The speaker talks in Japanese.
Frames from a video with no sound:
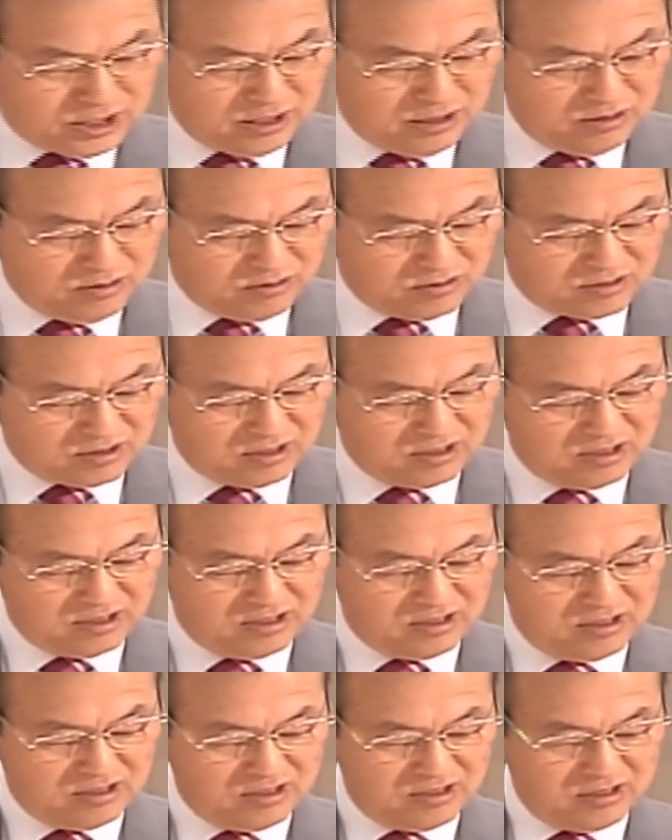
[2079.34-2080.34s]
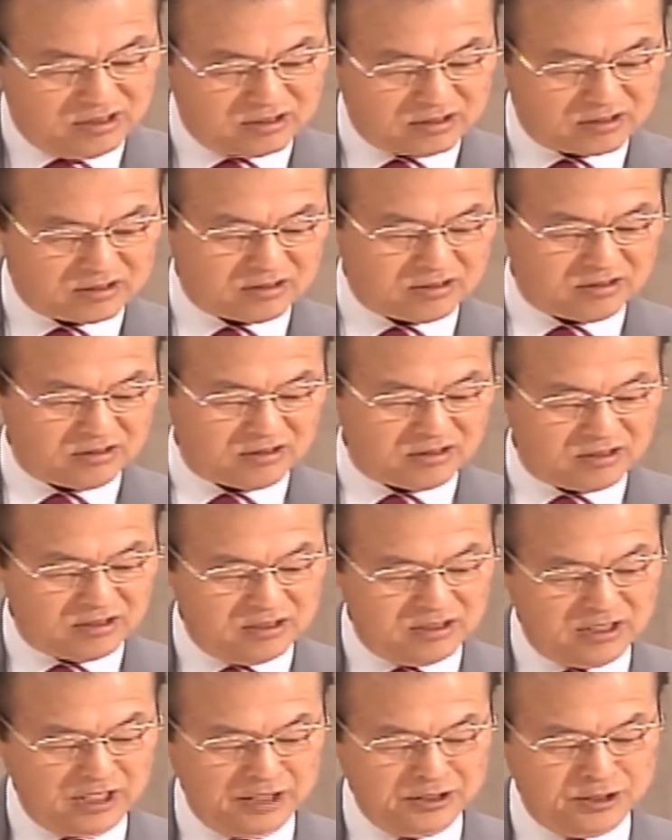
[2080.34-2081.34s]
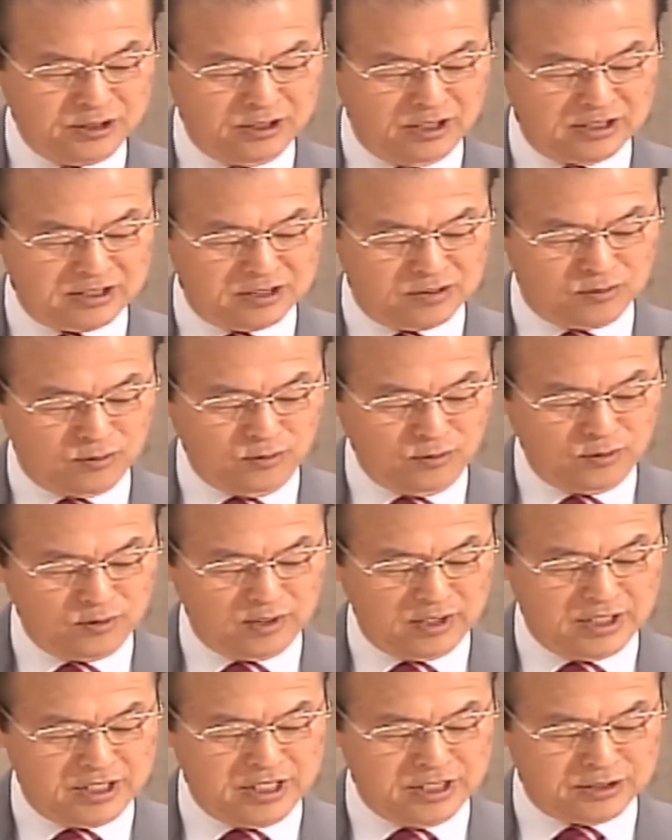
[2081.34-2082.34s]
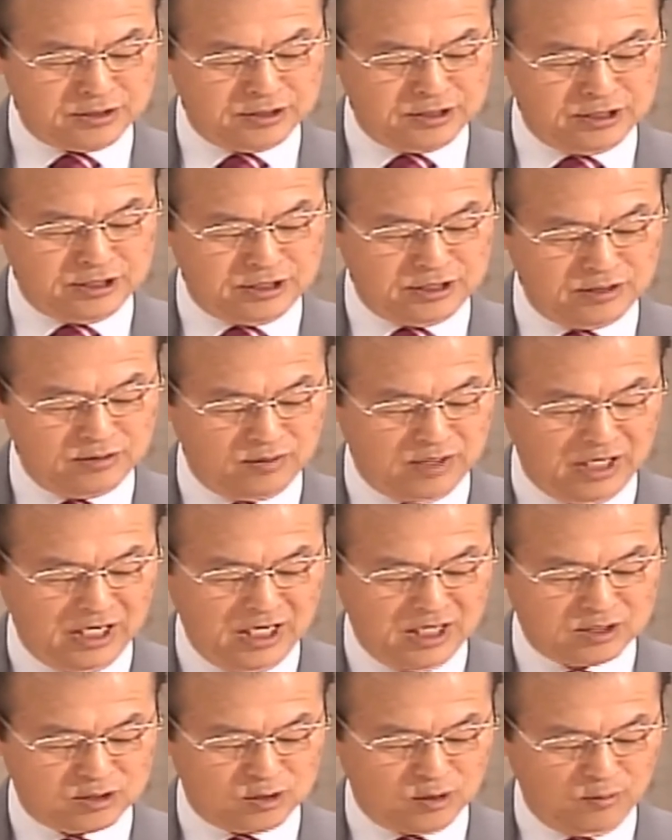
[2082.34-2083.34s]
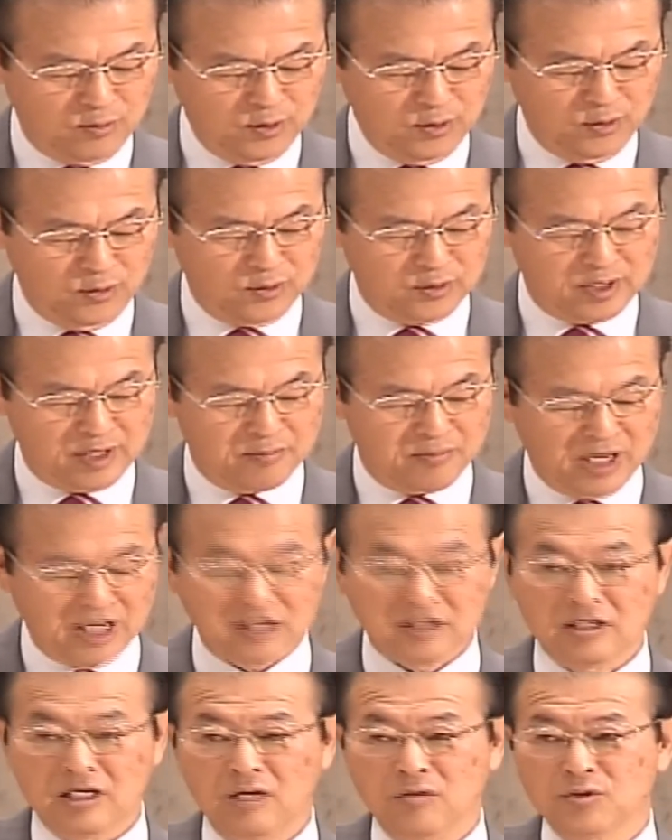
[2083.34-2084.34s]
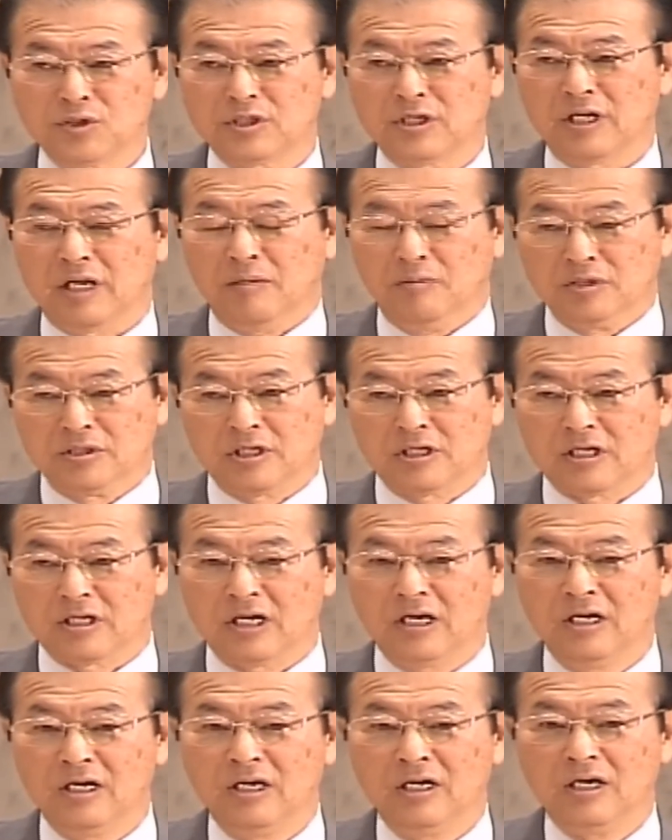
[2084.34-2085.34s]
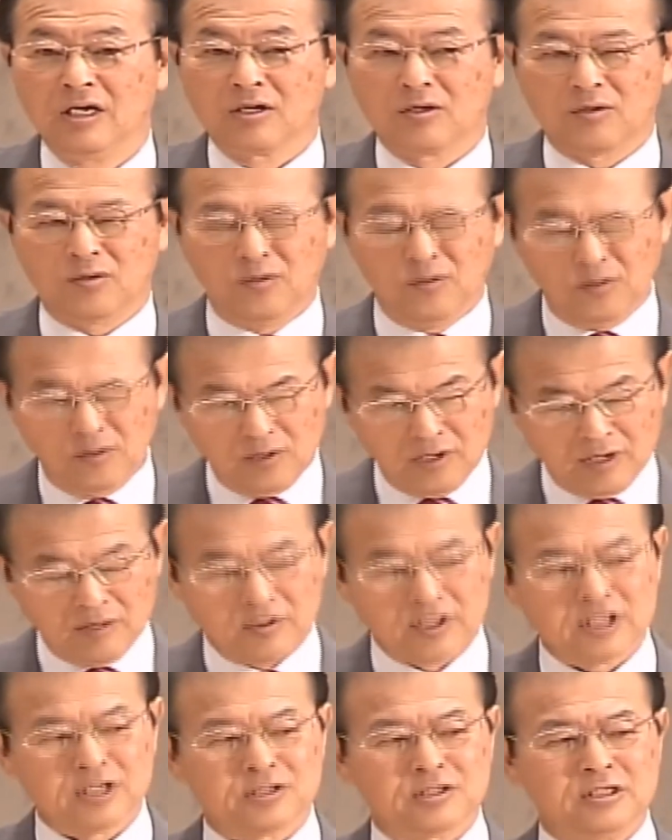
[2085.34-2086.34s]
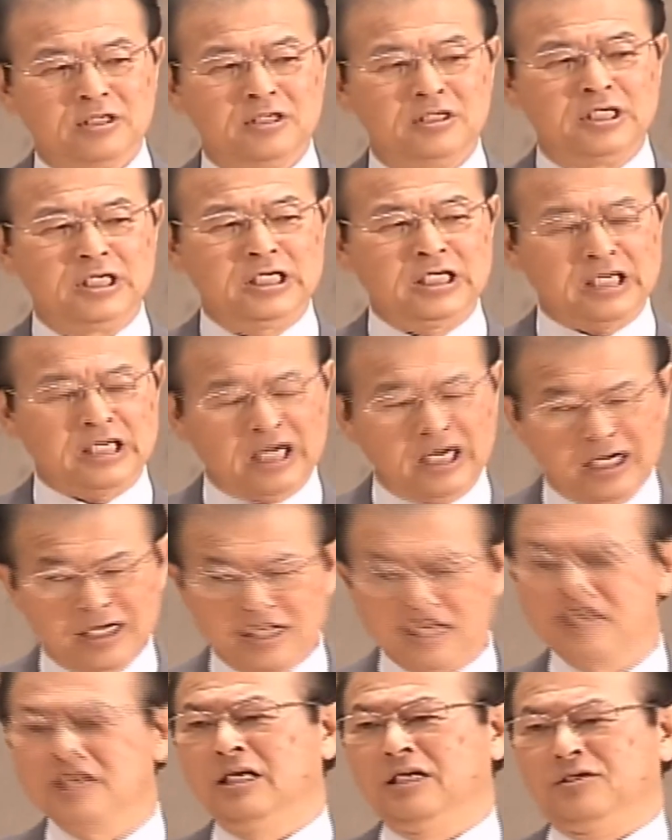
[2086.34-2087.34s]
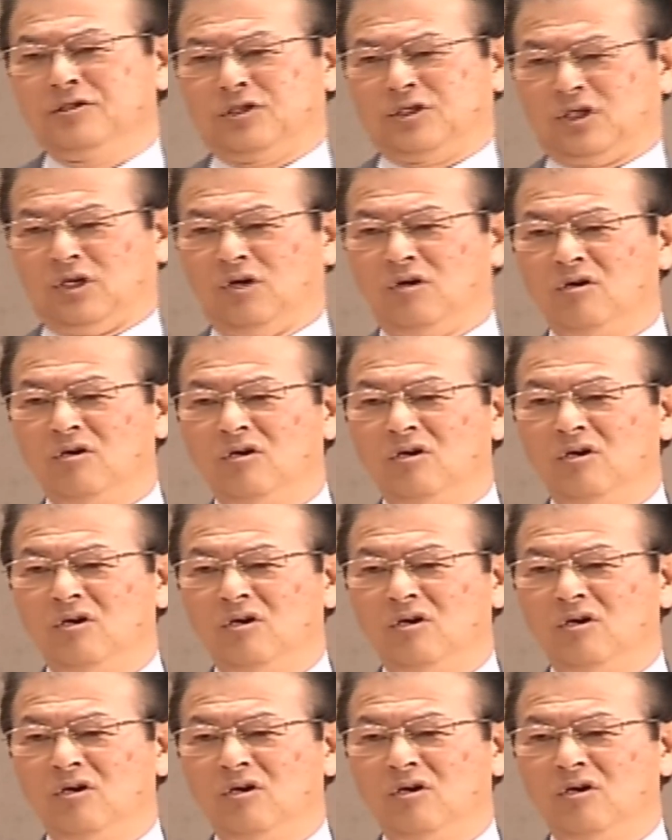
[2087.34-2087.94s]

してんの38歳ところがイエス自身は友の方で枕をして眠ってたこれ私理解できないんですよ